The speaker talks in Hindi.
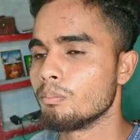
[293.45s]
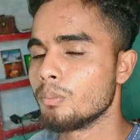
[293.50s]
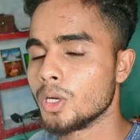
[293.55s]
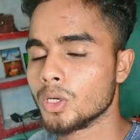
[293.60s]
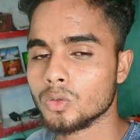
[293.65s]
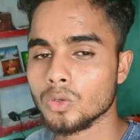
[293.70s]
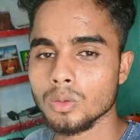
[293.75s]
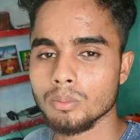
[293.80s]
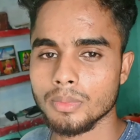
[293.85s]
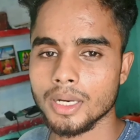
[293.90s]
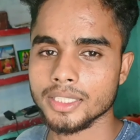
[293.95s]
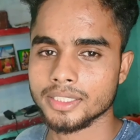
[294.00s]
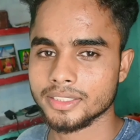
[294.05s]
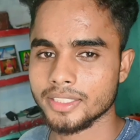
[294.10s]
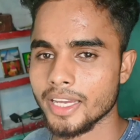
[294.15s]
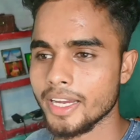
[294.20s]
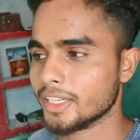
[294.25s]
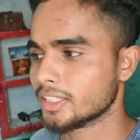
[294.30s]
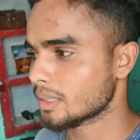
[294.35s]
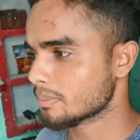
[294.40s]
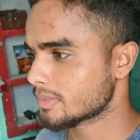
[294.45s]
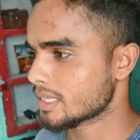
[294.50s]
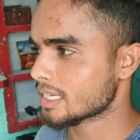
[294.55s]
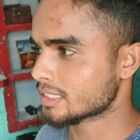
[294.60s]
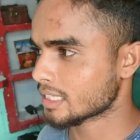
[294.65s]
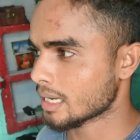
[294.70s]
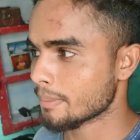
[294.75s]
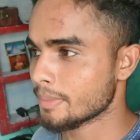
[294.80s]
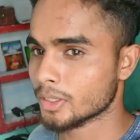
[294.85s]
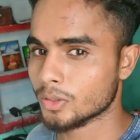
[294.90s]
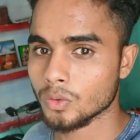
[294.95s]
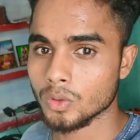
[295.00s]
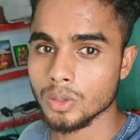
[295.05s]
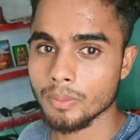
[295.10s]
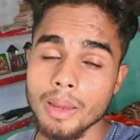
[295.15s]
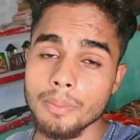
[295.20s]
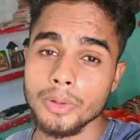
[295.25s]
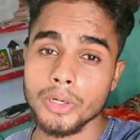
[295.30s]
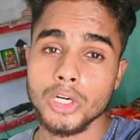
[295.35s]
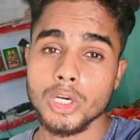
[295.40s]
बिल्कुल मस्त है एकदम जैसा भी
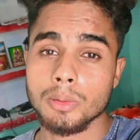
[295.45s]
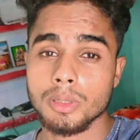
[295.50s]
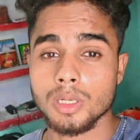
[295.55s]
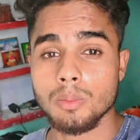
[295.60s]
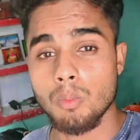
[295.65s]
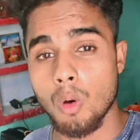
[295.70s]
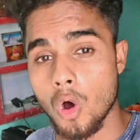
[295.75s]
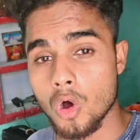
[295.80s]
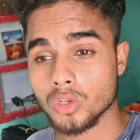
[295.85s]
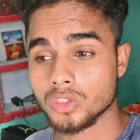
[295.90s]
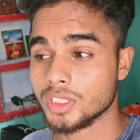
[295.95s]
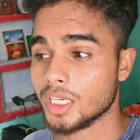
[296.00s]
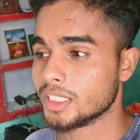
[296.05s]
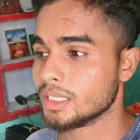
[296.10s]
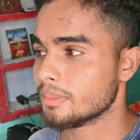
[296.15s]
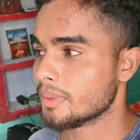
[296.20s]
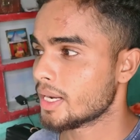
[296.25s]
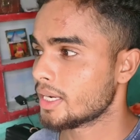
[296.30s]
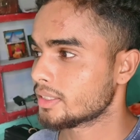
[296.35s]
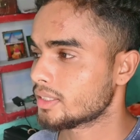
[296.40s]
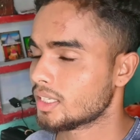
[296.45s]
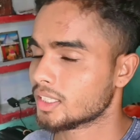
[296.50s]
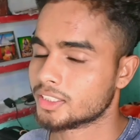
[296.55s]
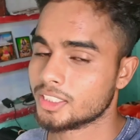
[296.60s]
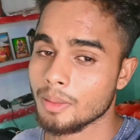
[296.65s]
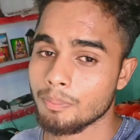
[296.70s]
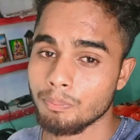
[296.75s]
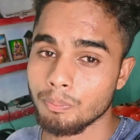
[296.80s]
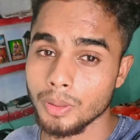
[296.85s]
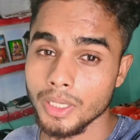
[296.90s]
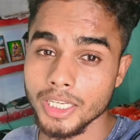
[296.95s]
क्योंकि भाई वीडियो में ना बहुत ज़्यादा मेहनत लगती है